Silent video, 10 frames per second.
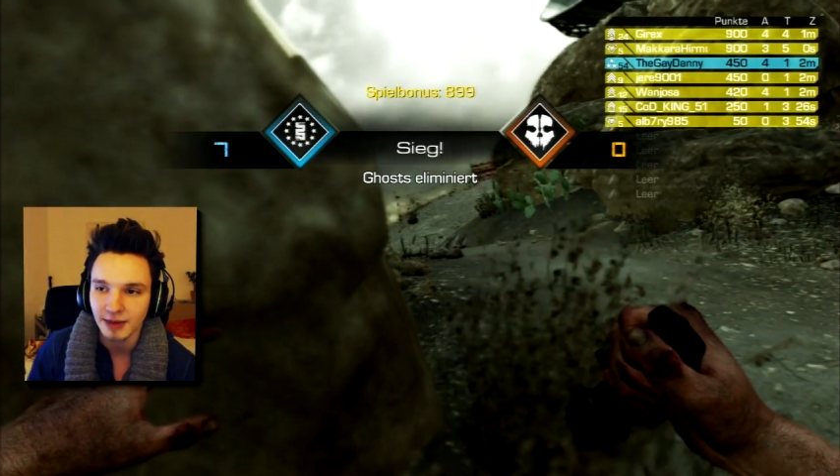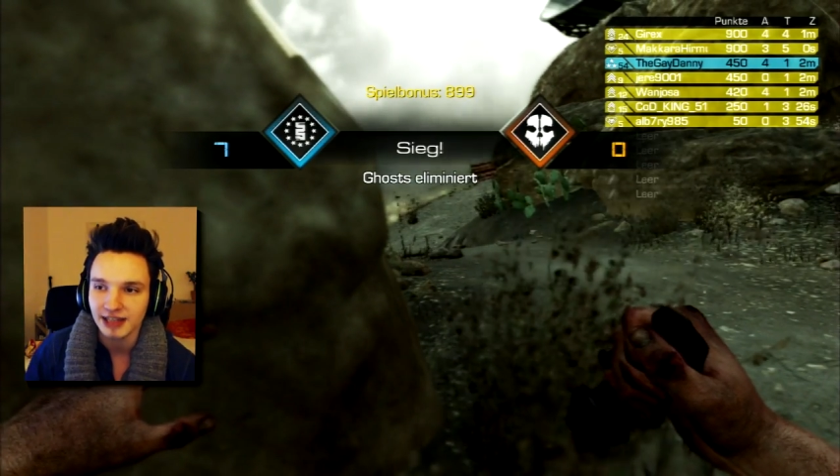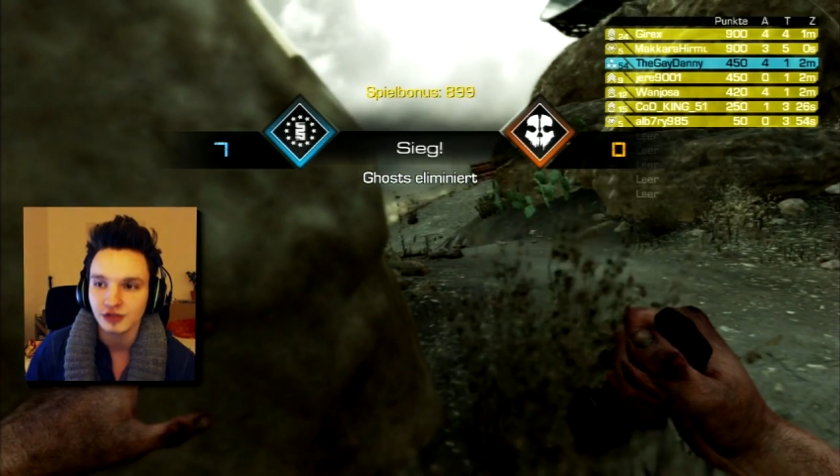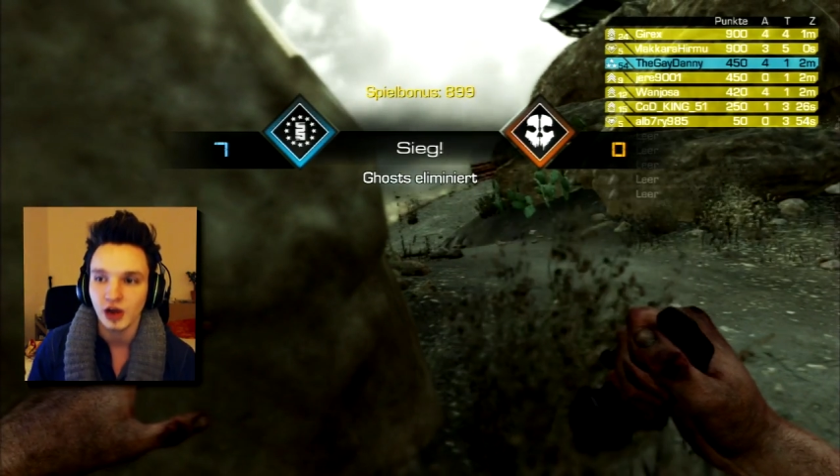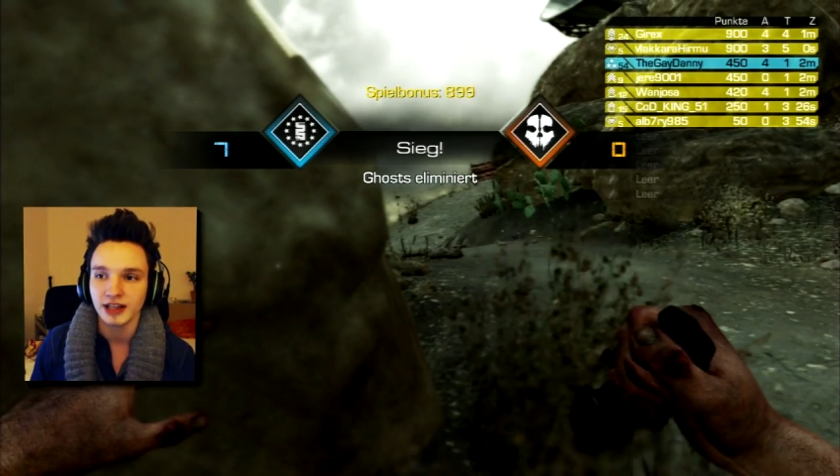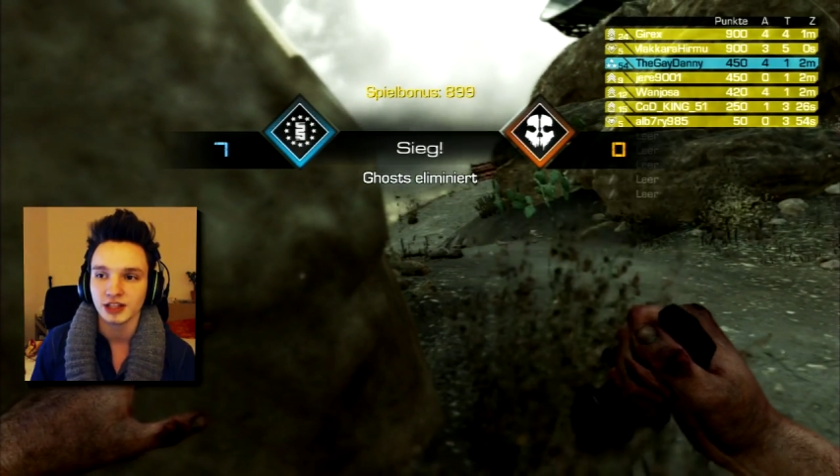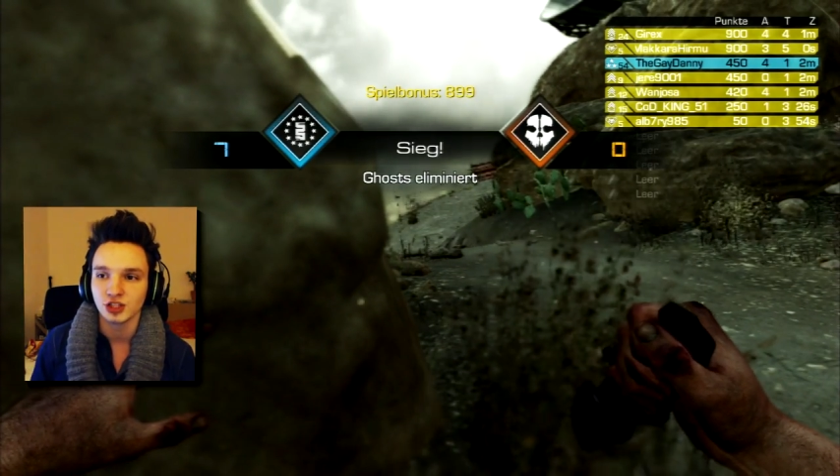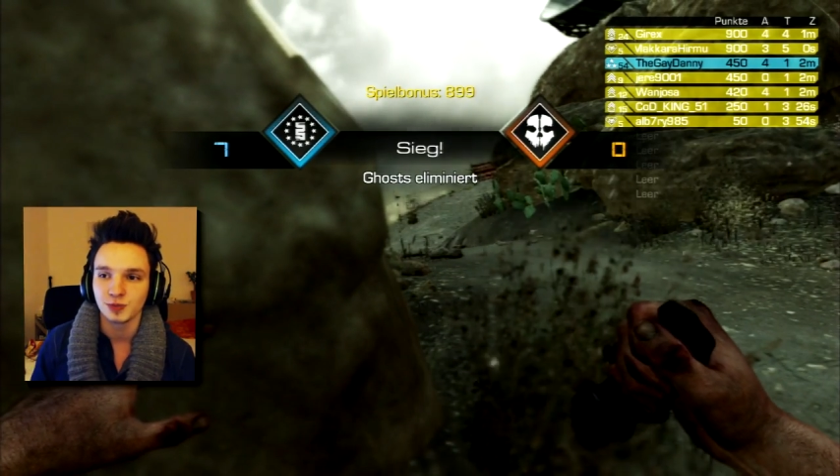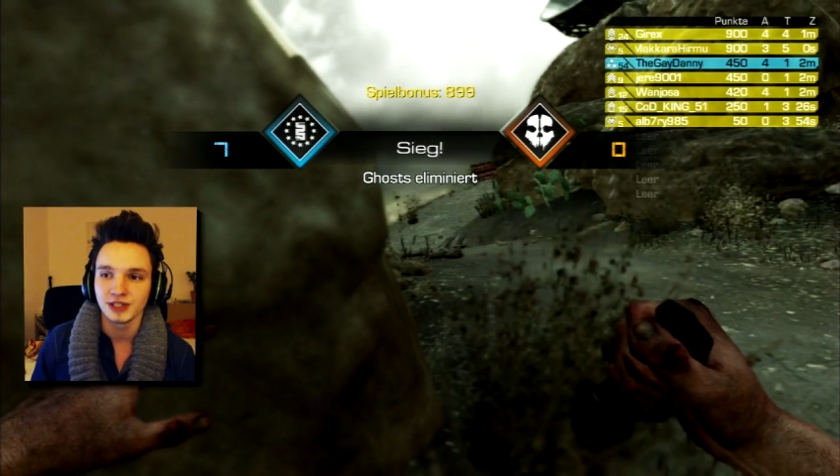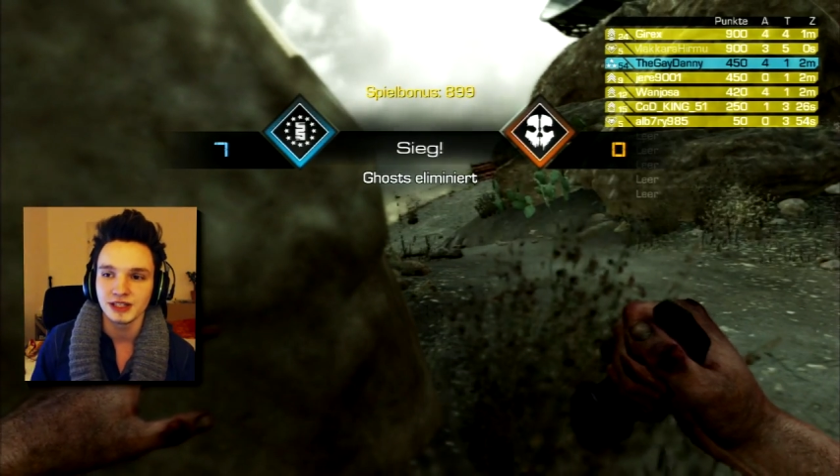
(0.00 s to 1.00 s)
mache ich noch ein
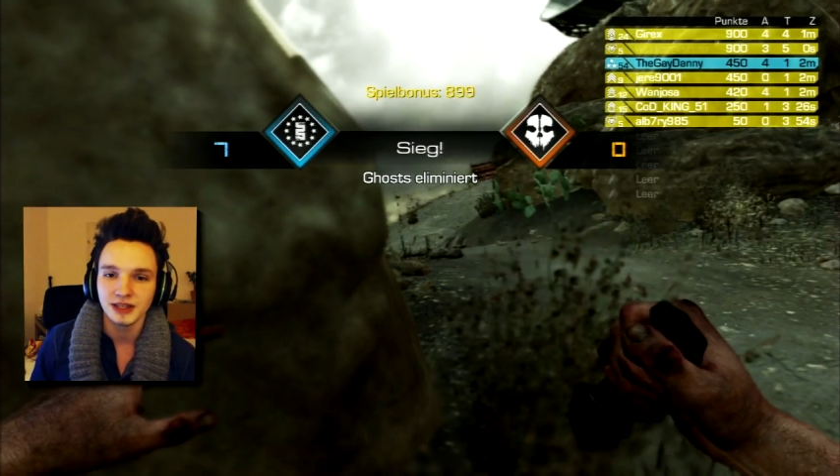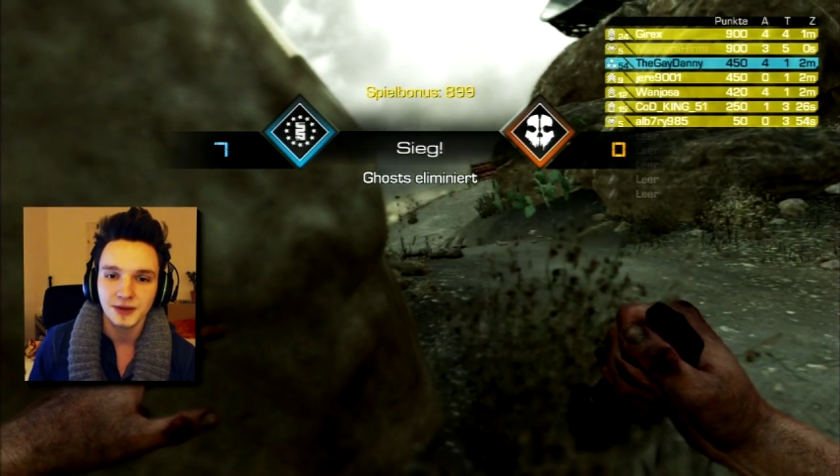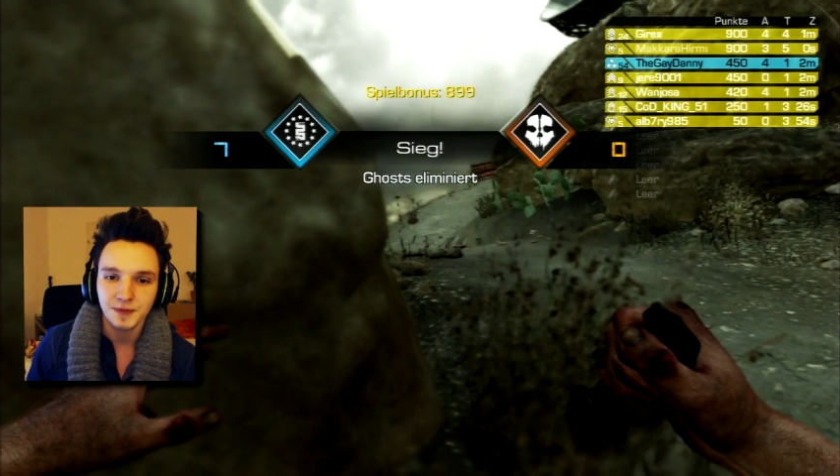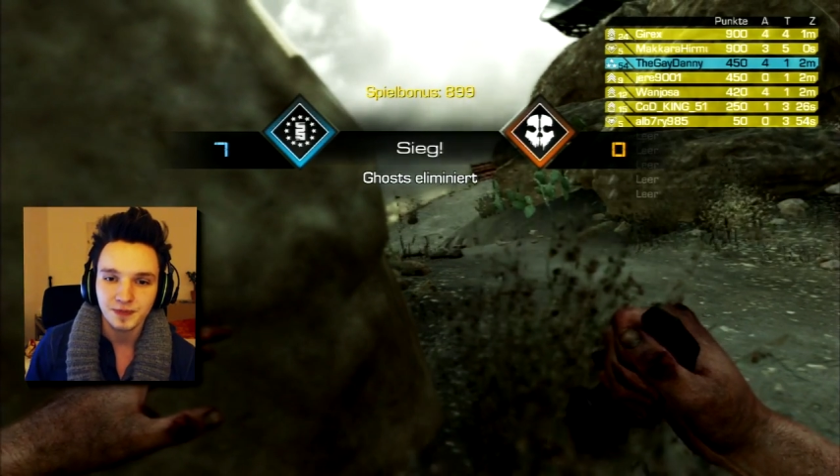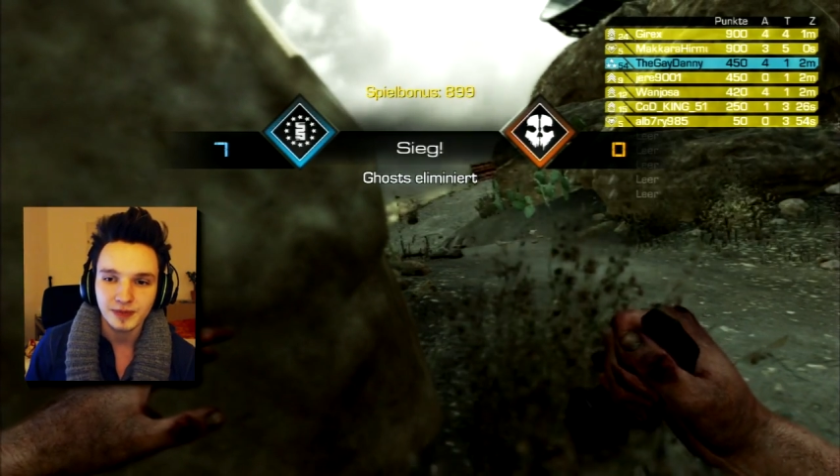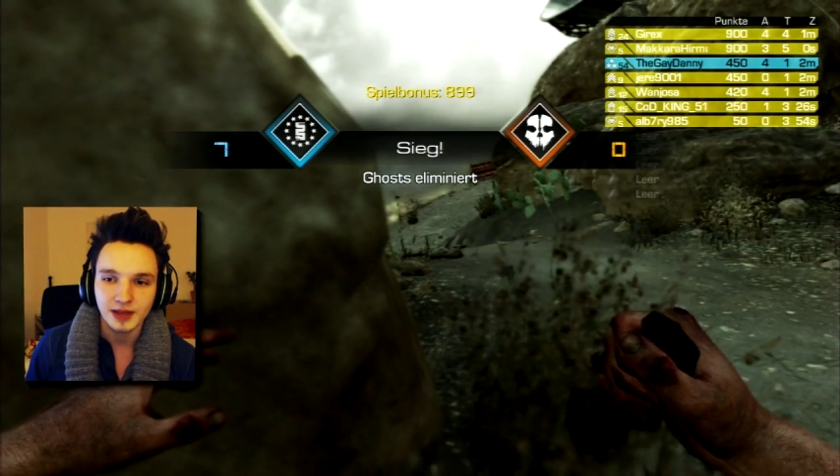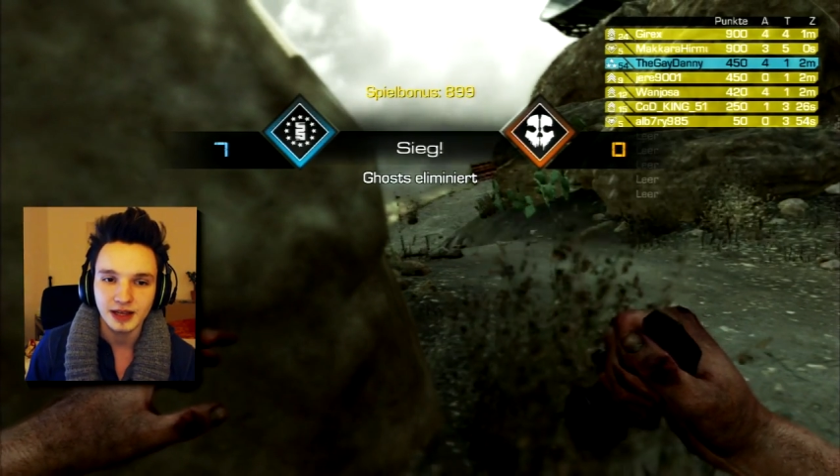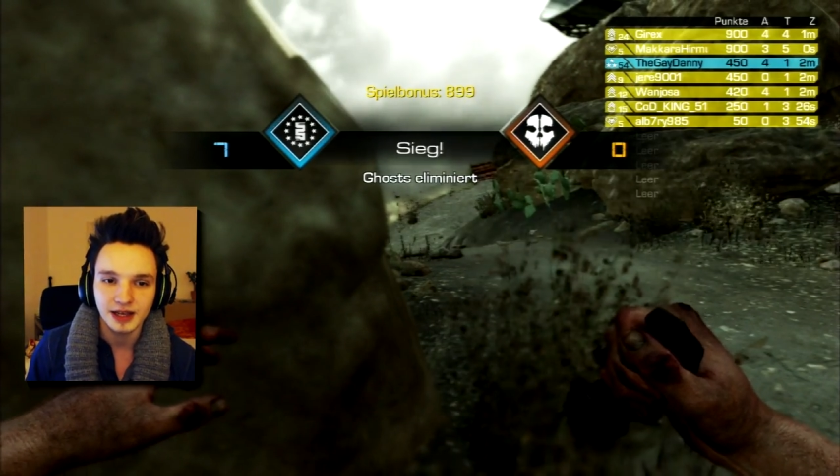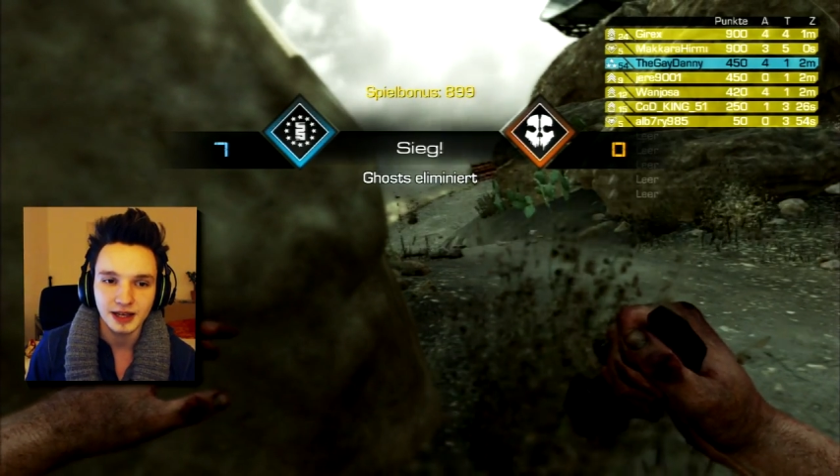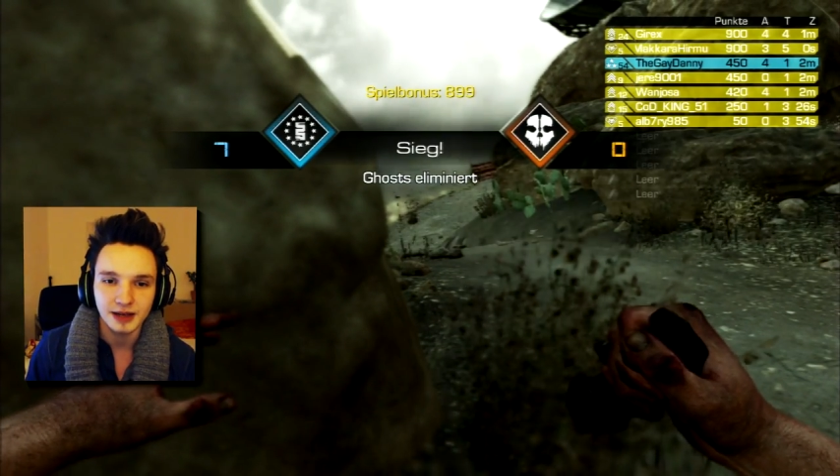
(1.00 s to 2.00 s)
Spiel.
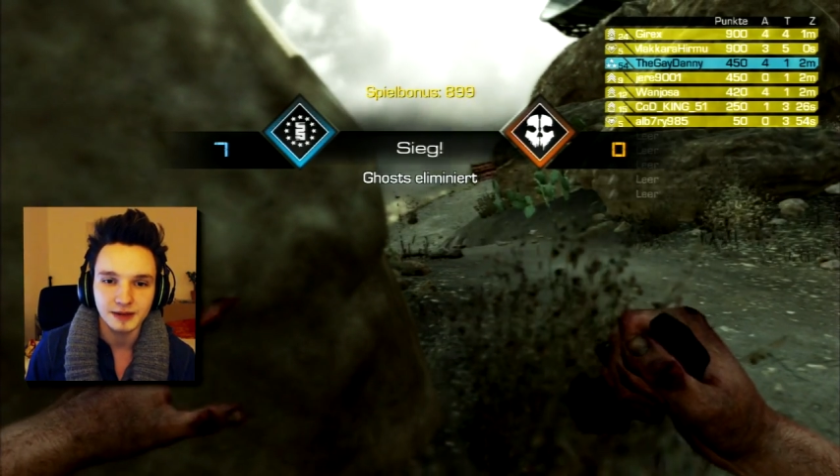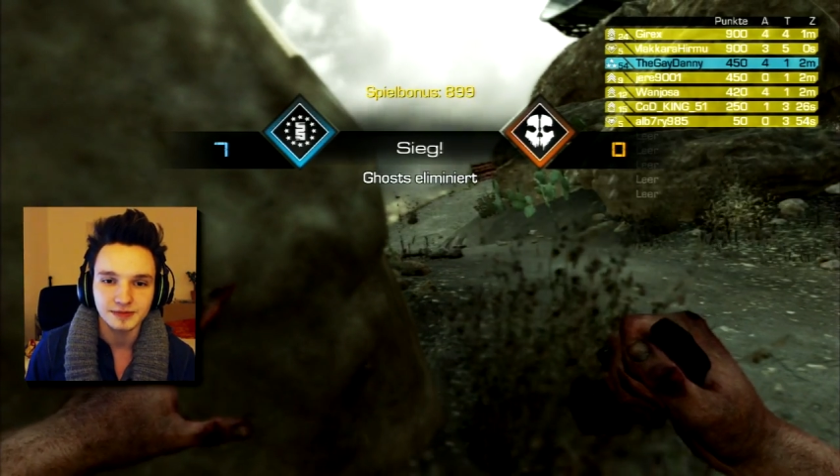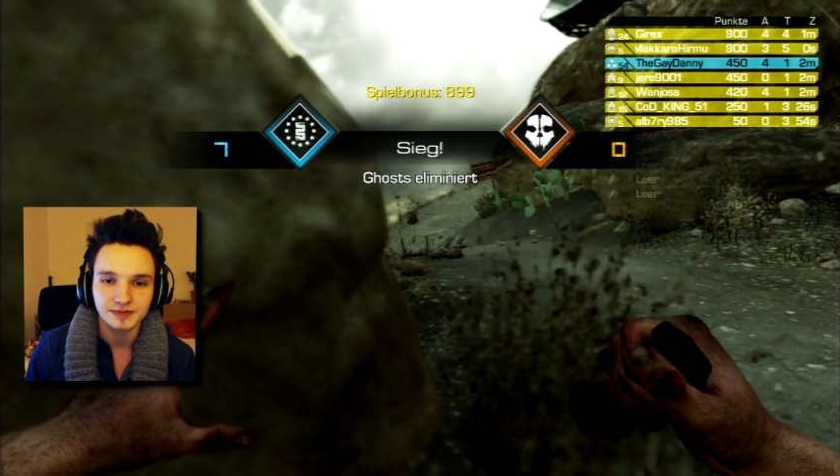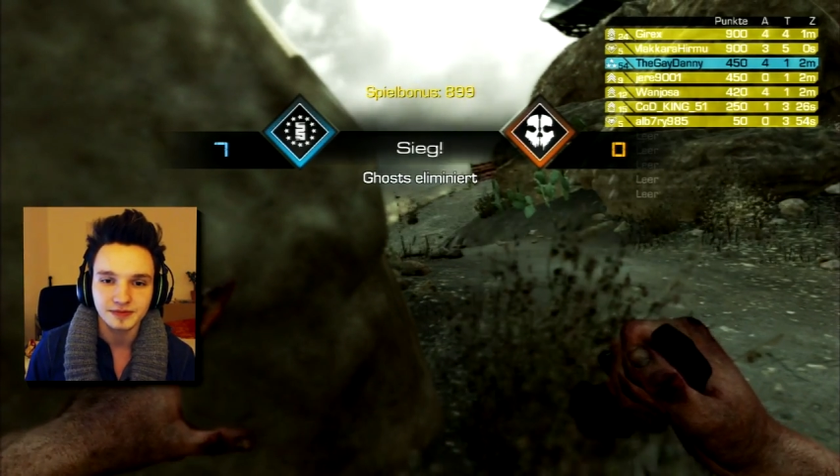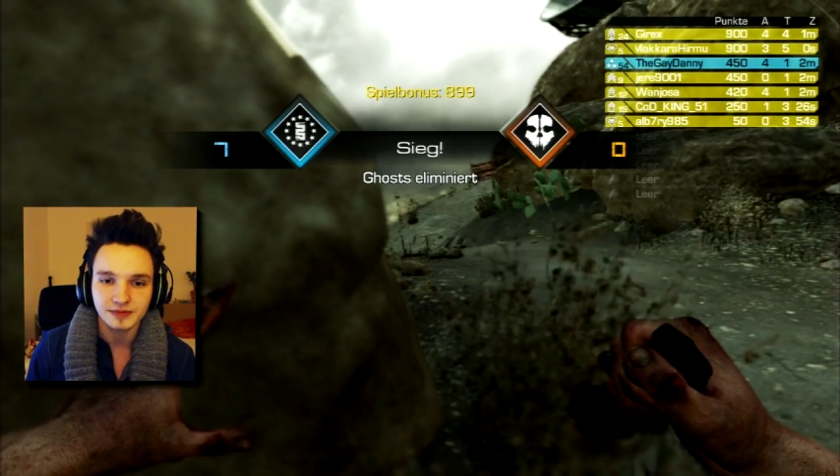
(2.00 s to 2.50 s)
Ähm,